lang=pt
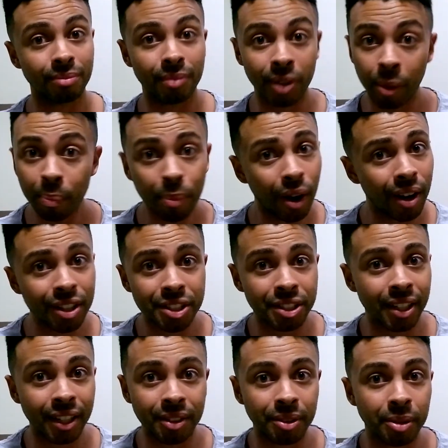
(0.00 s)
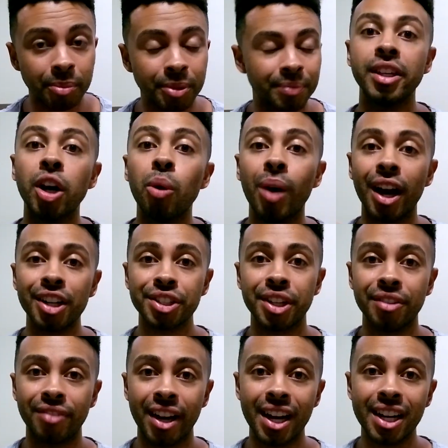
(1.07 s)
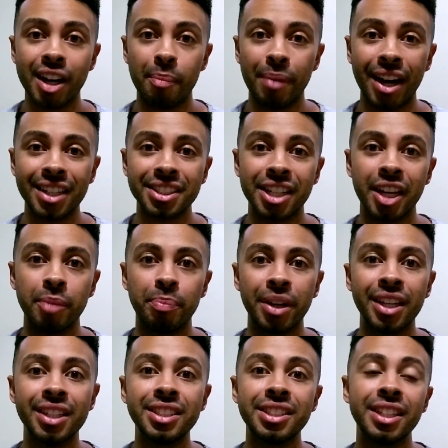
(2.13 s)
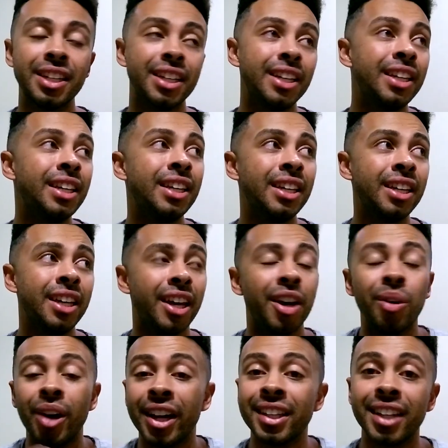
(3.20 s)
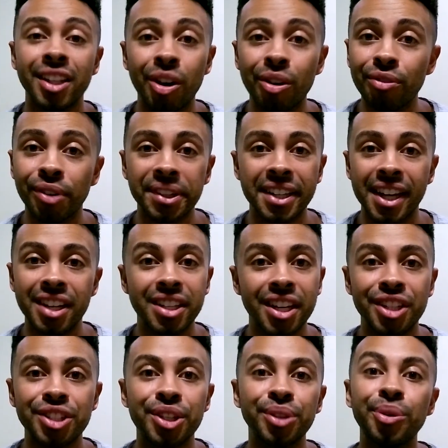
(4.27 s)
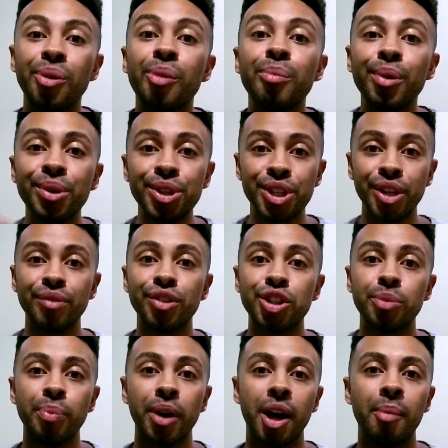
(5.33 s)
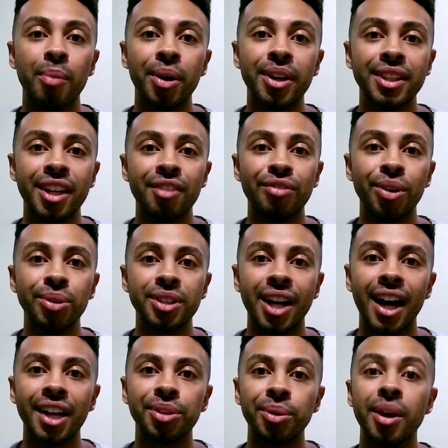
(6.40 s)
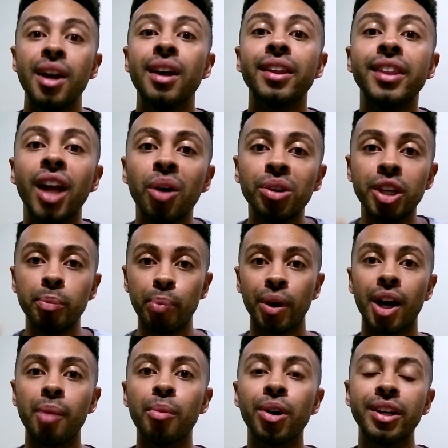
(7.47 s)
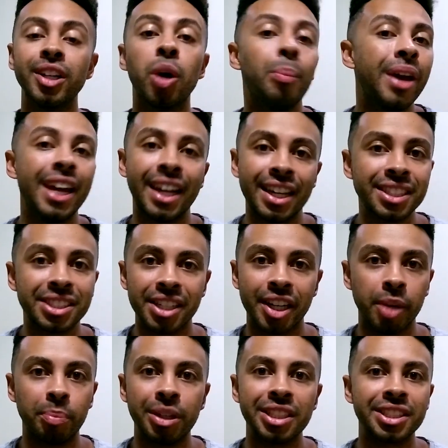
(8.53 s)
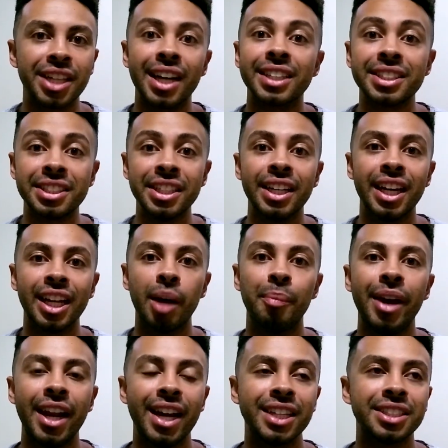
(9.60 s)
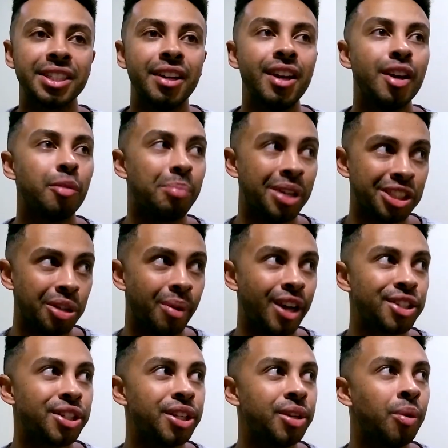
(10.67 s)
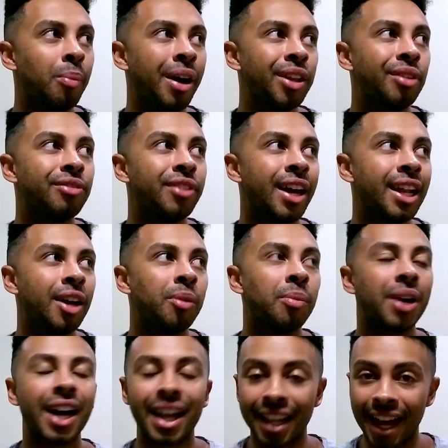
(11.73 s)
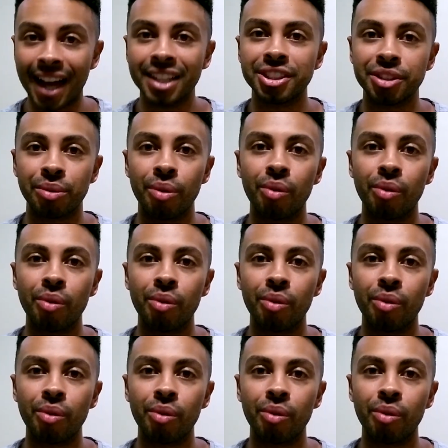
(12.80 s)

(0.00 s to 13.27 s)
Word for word: não pode, né, Globo? E eu acho que vai acabar essa reprise e eu ainda não vou ter entendido o motivo de Por Amor ter voltado. Não que Por Amor não mereça reprisar, ah, sim, ela merece, mas eu acho que uma novela, um clássico